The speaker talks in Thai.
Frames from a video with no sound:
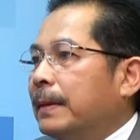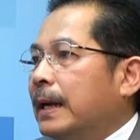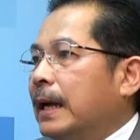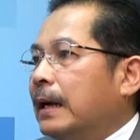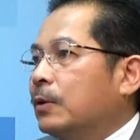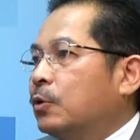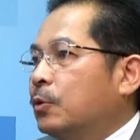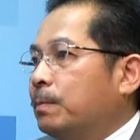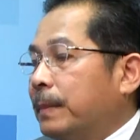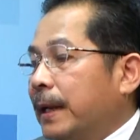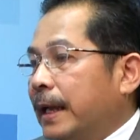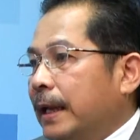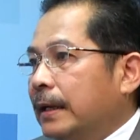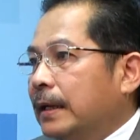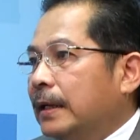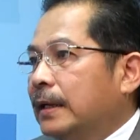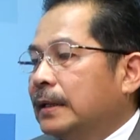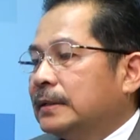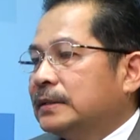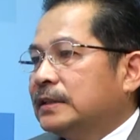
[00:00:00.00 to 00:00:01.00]
พลักษณ์รูปแปล
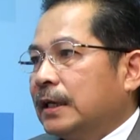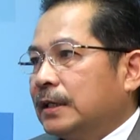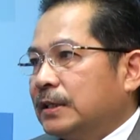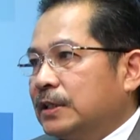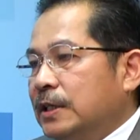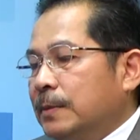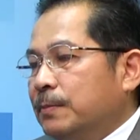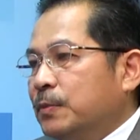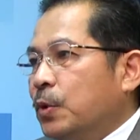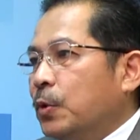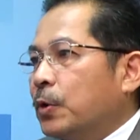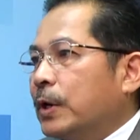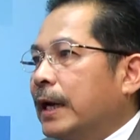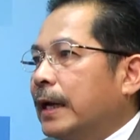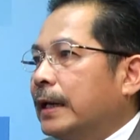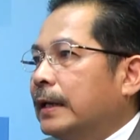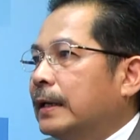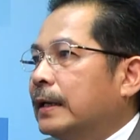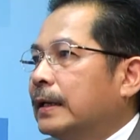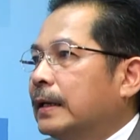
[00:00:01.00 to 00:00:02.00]
งจะเชื่อมโยง
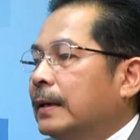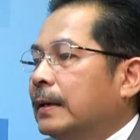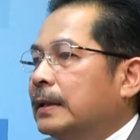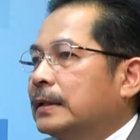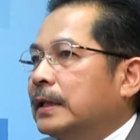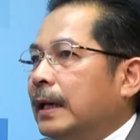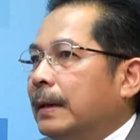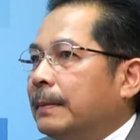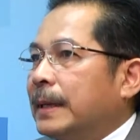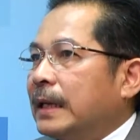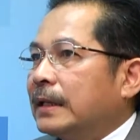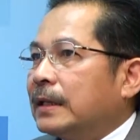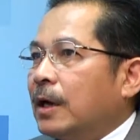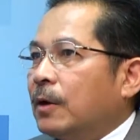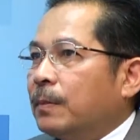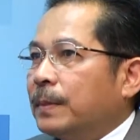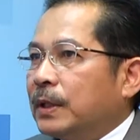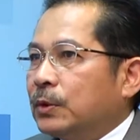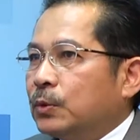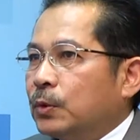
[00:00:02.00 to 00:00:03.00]
กัน สามารถ
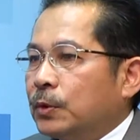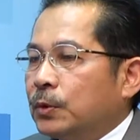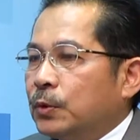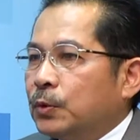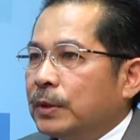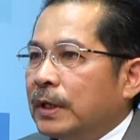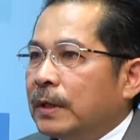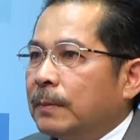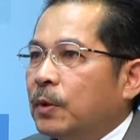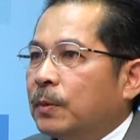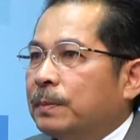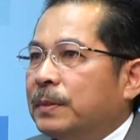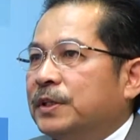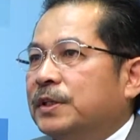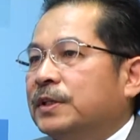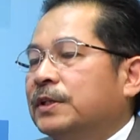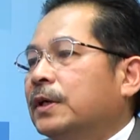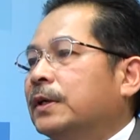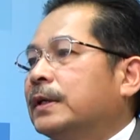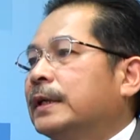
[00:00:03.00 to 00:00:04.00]
เข้าไปตรวจดูในระบบ
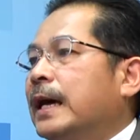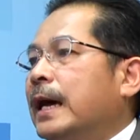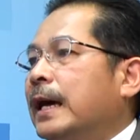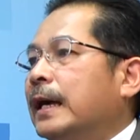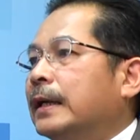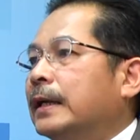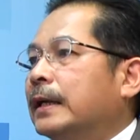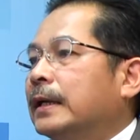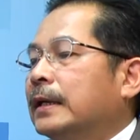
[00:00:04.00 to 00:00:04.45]
ดิจิตอลได้